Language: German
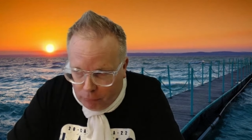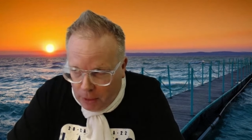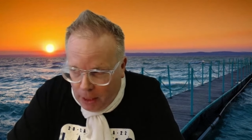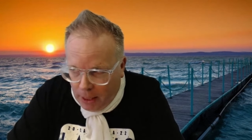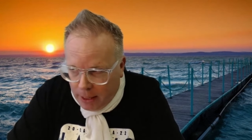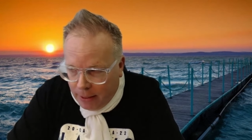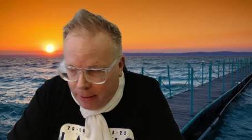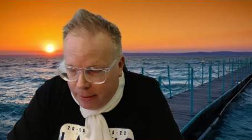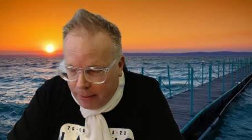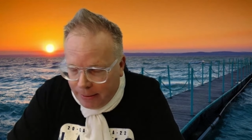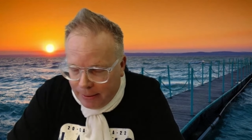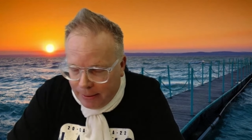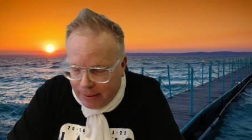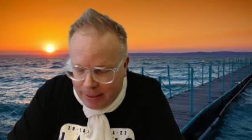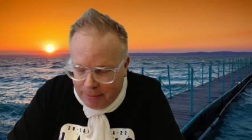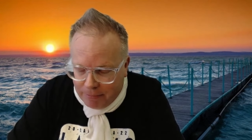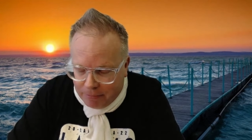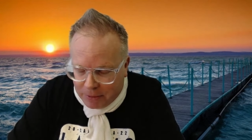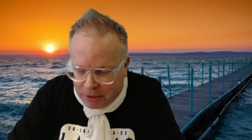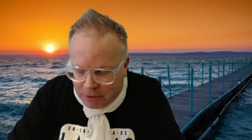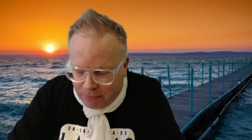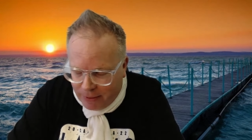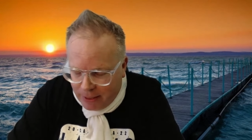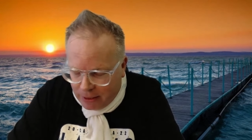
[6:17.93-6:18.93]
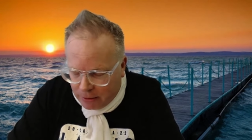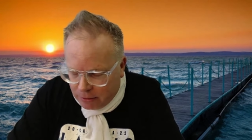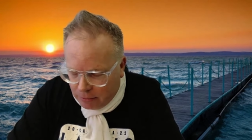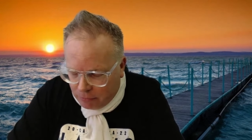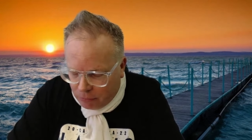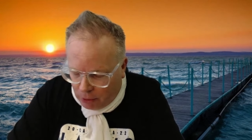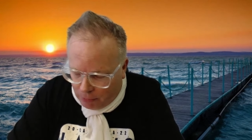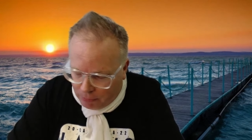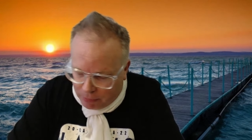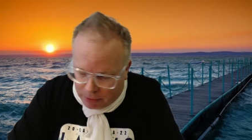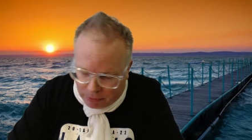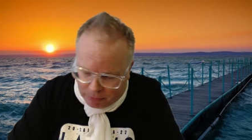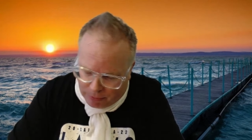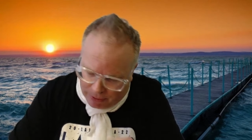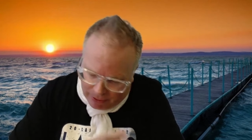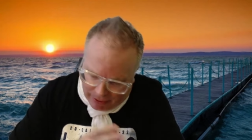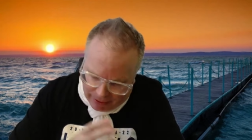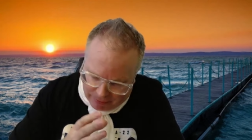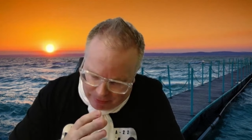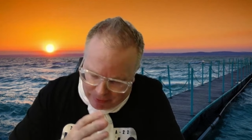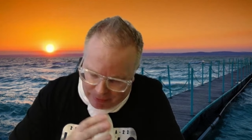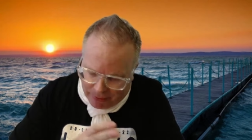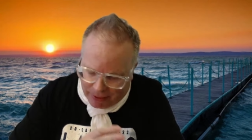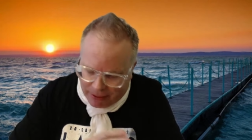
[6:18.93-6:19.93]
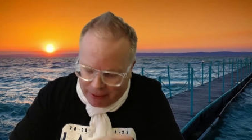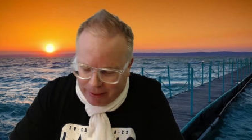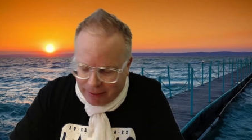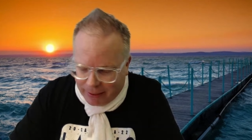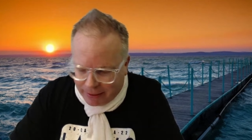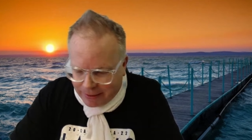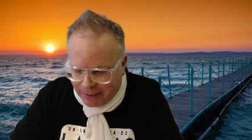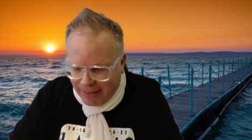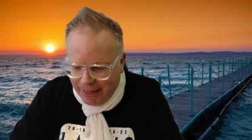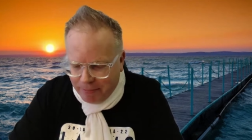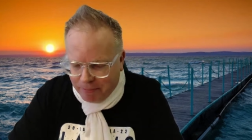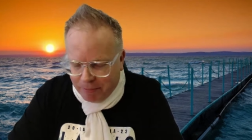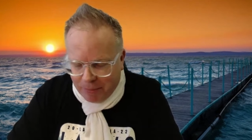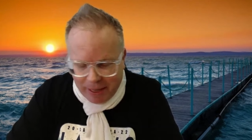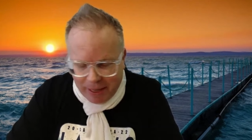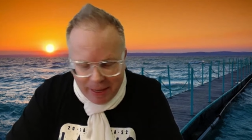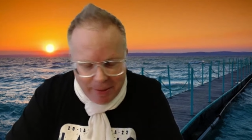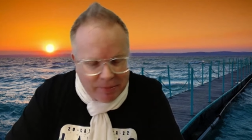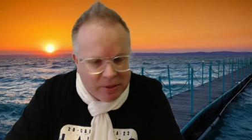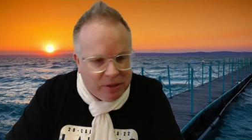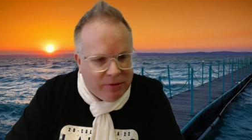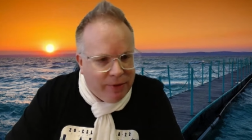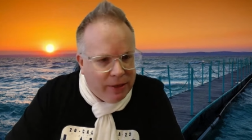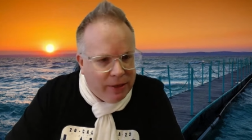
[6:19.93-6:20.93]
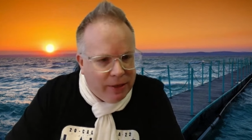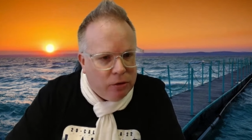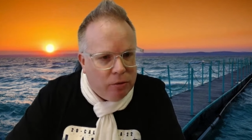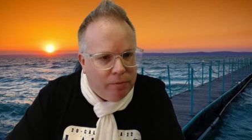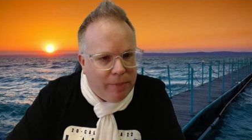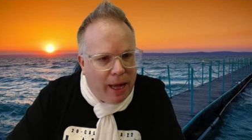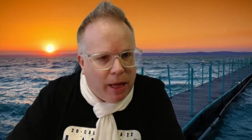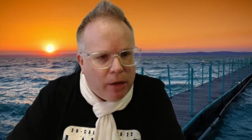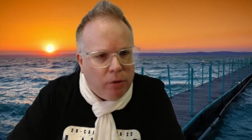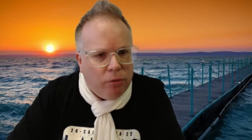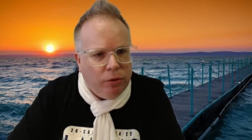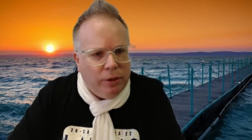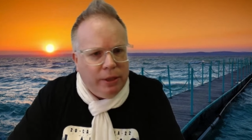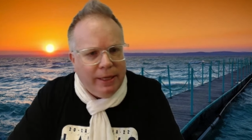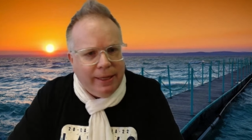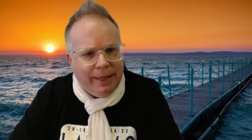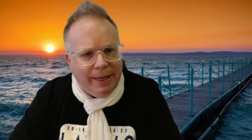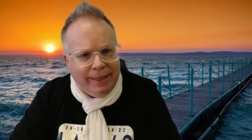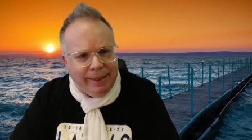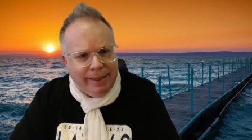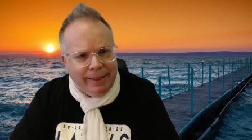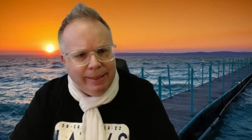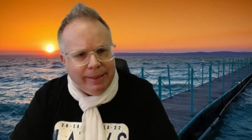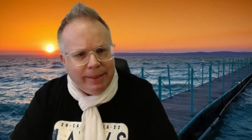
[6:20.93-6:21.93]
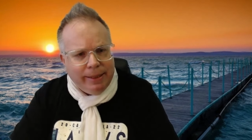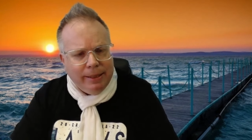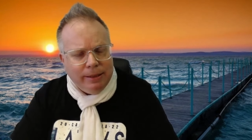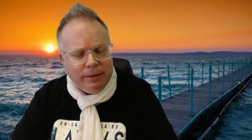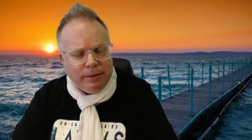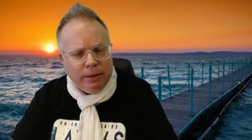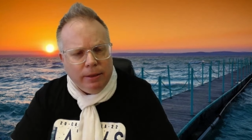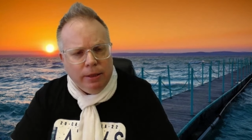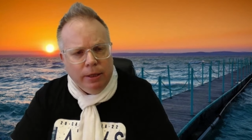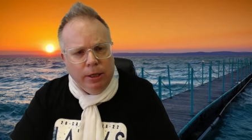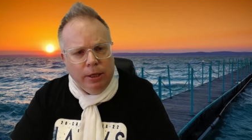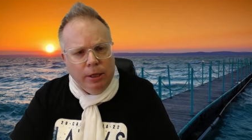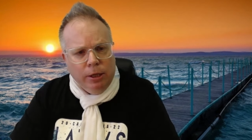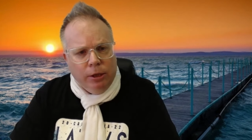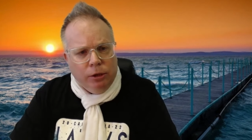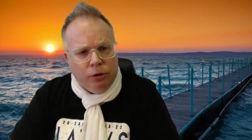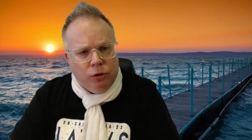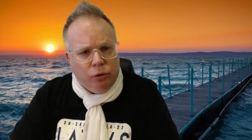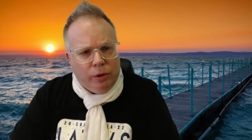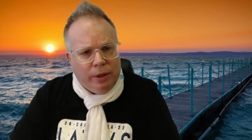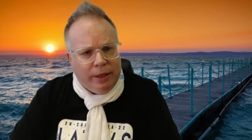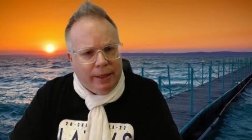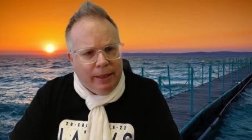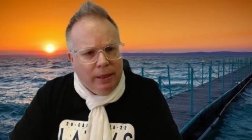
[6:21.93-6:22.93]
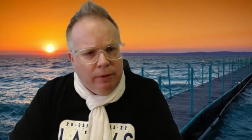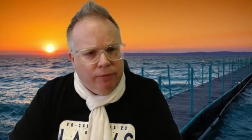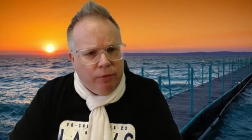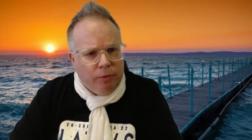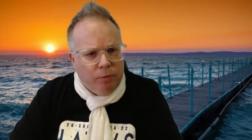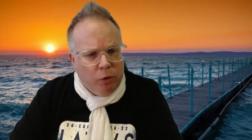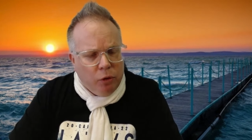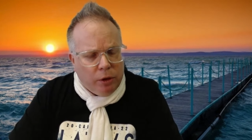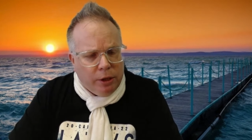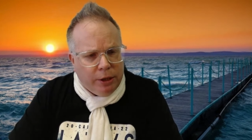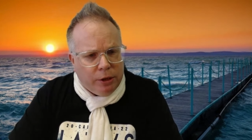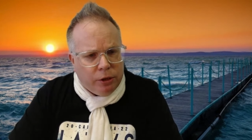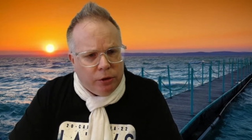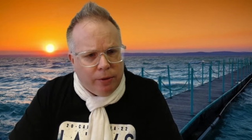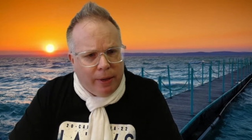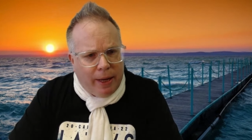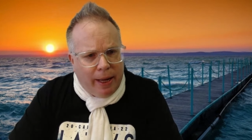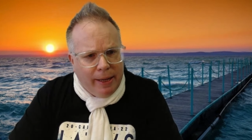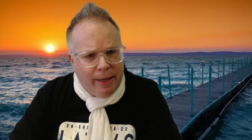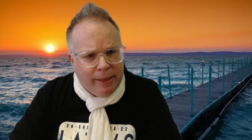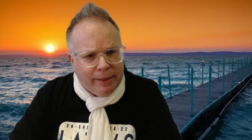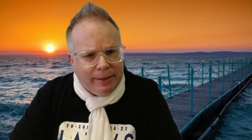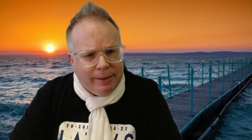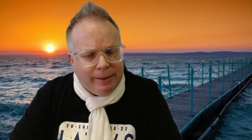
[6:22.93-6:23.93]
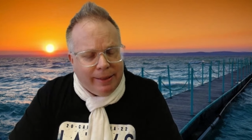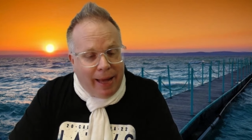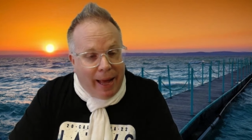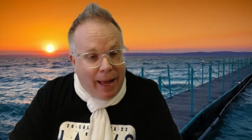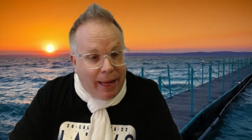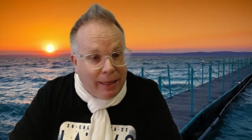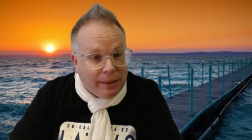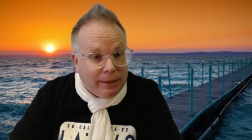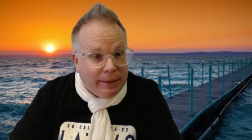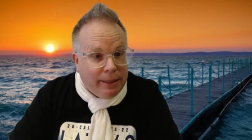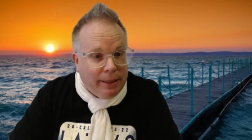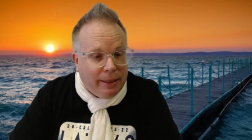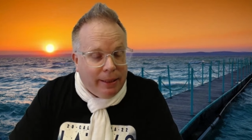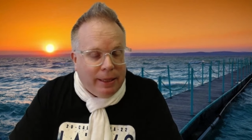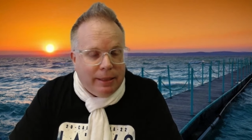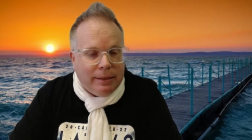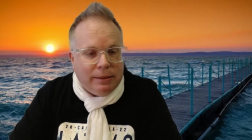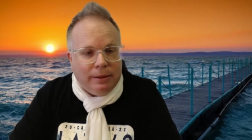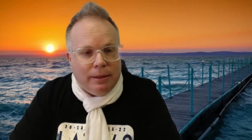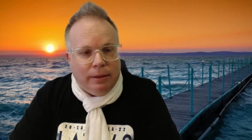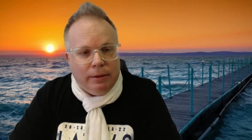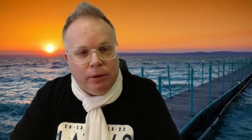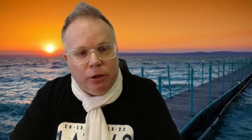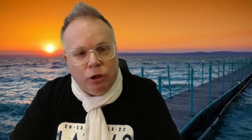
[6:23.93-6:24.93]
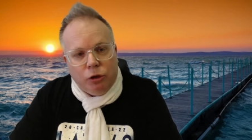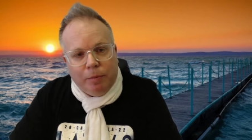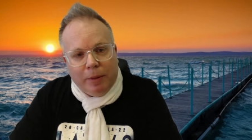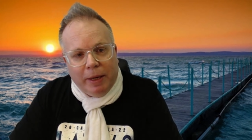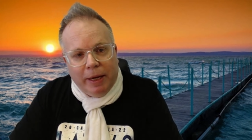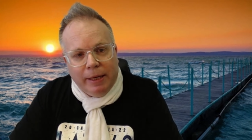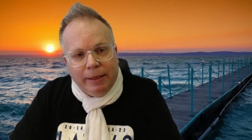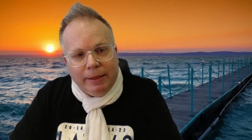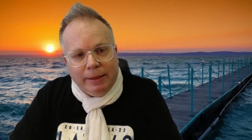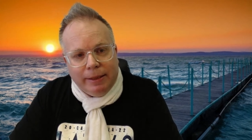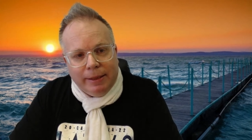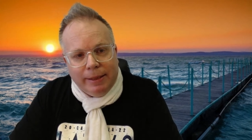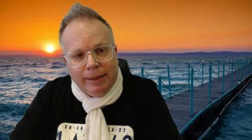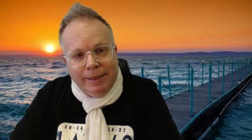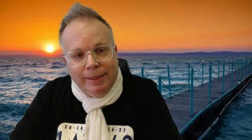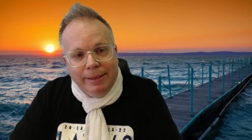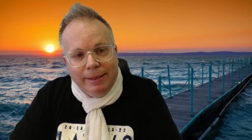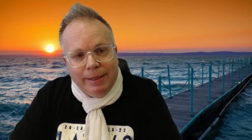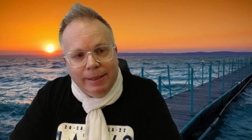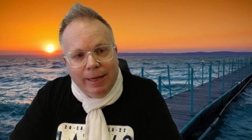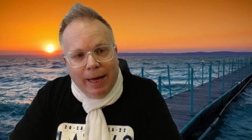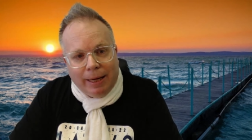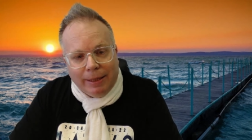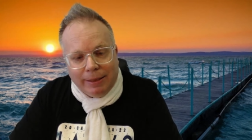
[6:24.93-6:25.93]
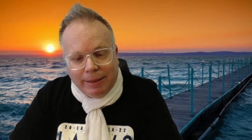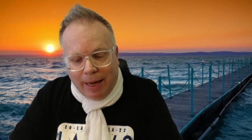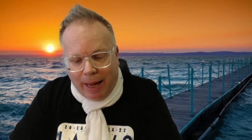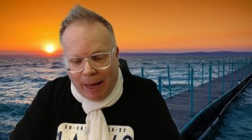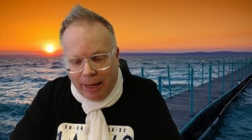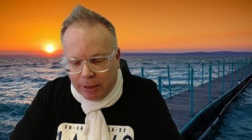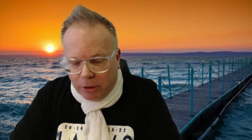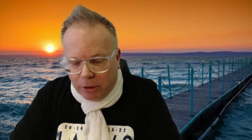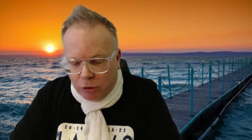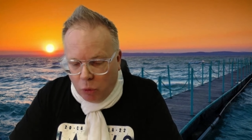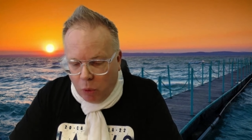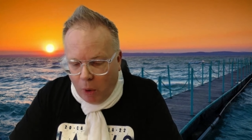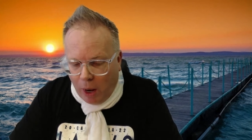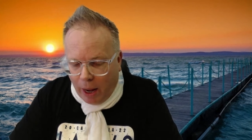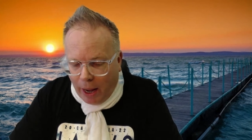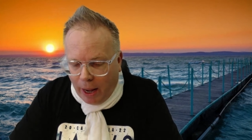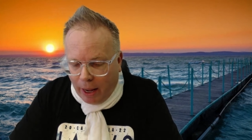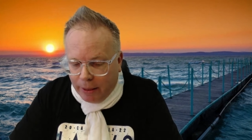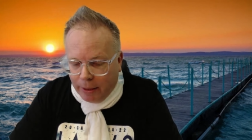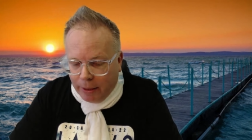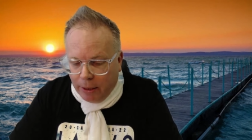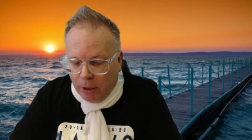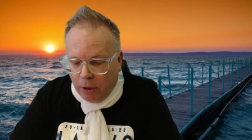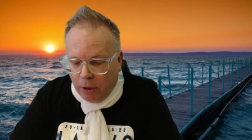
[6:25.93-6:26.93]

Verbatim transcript: äh, lebenswert oder was man lebenswert, das Leben lebenswert zu machen und die Energiekrise so gering wie möglich zu halten. Da hatte er gestern Gespräche in Katar, in Doha